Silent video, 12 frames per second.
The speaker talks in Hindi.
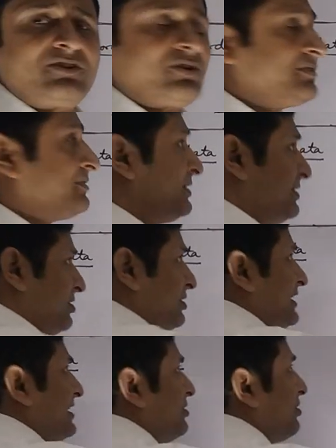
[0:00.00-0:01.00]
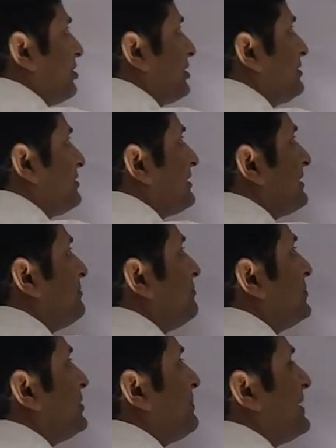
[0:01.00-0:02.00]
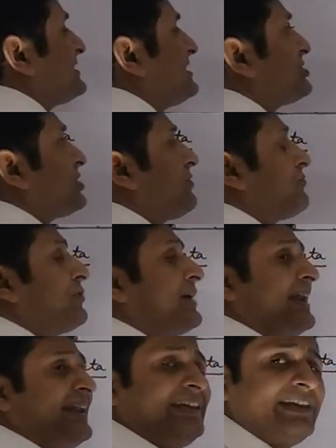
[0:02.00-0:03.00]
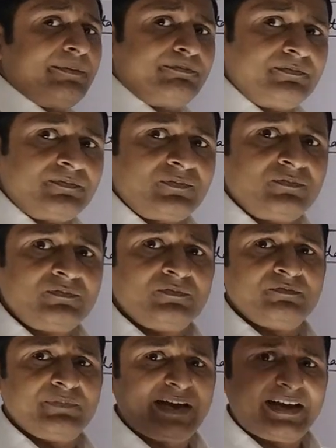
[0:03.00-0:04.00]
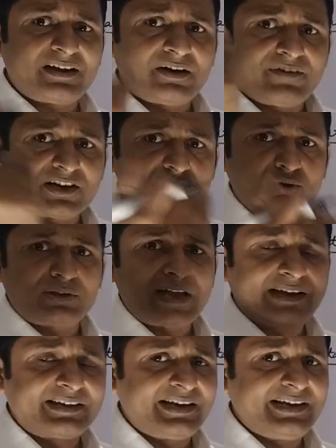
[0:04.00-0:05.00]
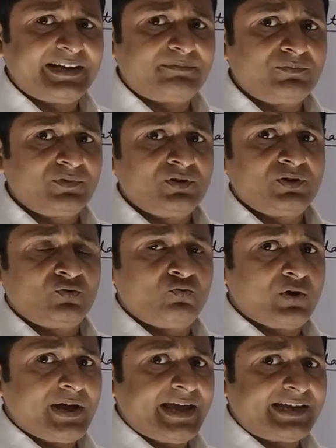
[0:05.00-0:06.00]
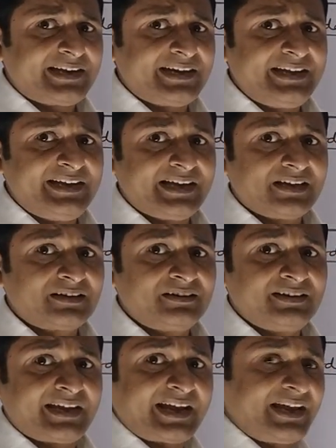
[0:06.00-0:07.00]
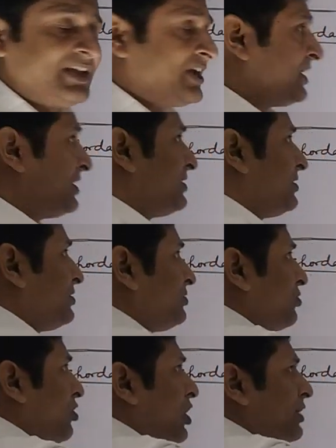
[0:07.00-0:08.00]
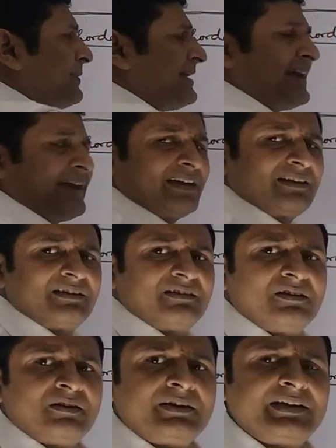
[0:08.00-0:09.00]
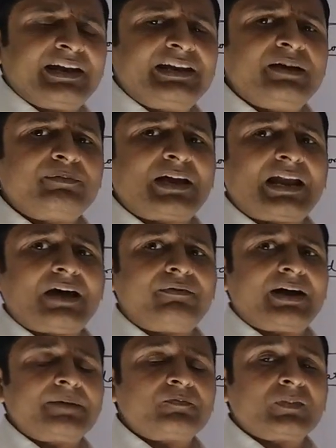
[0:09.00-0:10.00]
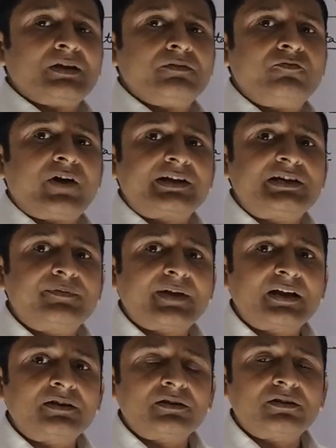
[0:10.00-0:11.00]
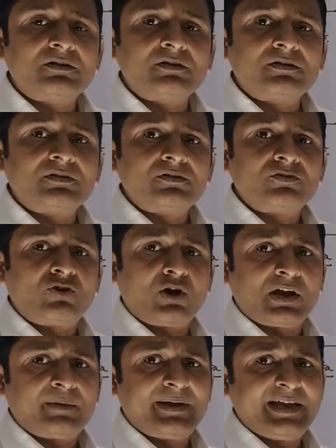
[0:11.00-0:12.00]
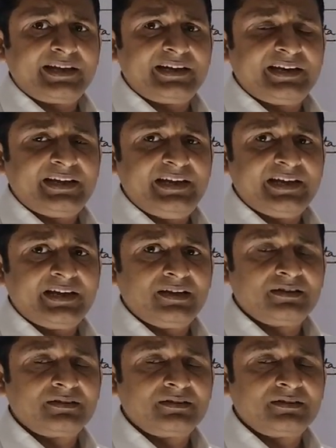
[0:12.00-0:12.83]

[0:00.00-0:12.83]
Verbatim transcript: ऑन इन ऑन द बेसिस ऑफ क्रेनियम ब्रेन कवर जो होता है क्रेनियम वो है कि नहीं है ठीक है और भी है क्रेनियम के अलावा वर्टिब्रल कॉलम है कि नहीं है